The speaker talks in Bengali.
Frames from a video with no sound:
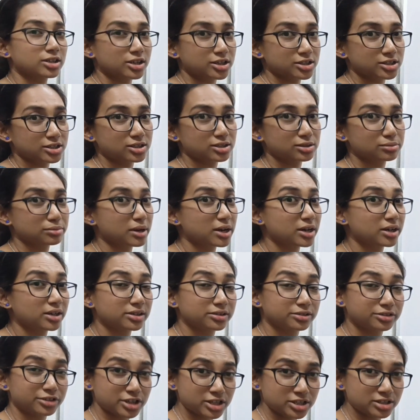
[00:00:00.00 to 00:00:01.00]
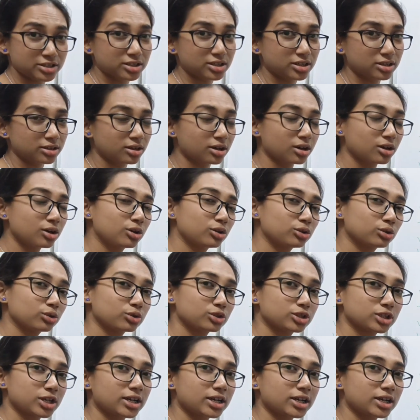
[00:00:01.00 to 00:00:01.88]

ইন্টেলিজেন্স বা রিজনিং তো